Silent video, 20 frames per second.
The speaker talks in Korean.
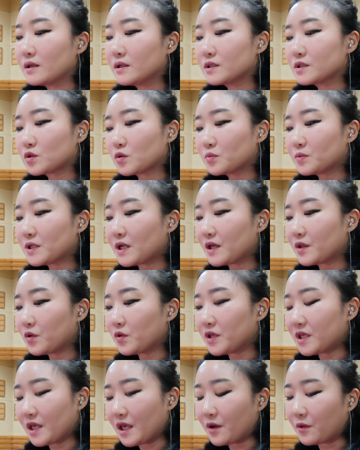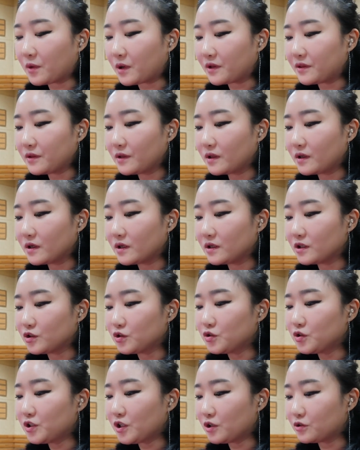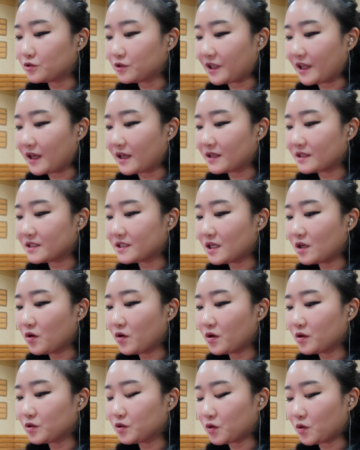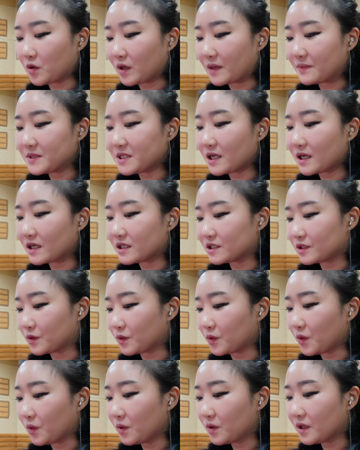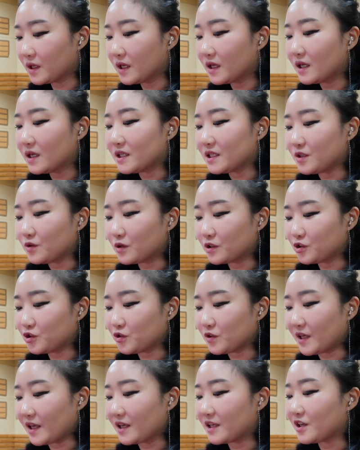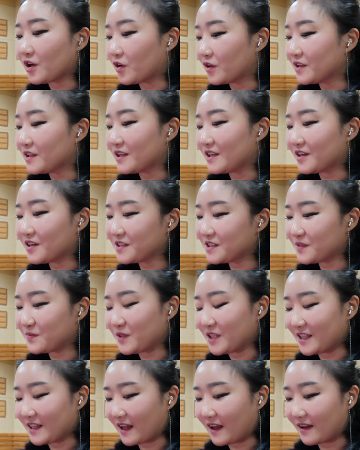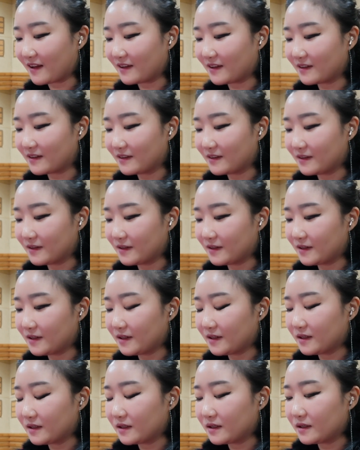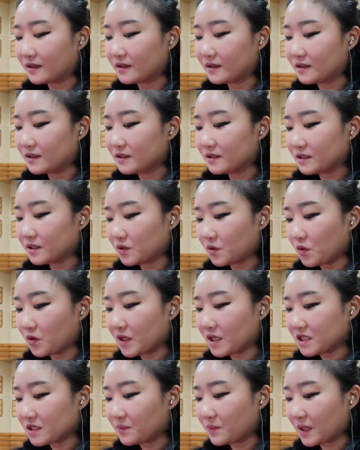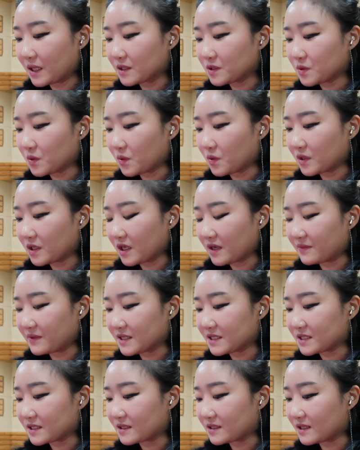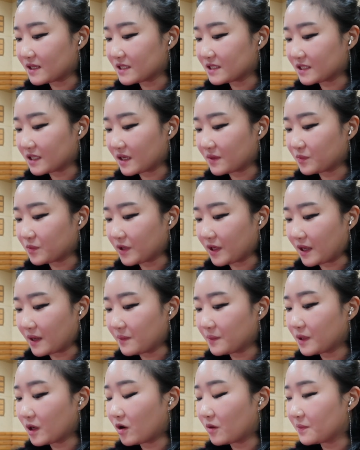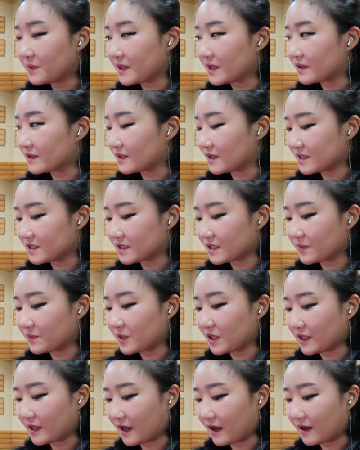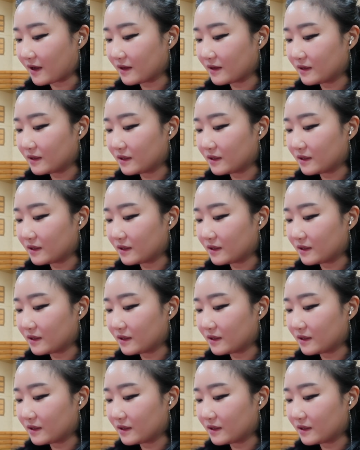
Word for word: 소프라노 이혜원, 윤여운의 첼로 연주로 감상하신 곡 이원주의 연이었습니다. 듣고 계신 방송 KBS 클래식 FM 커피 앤 클래식입니다.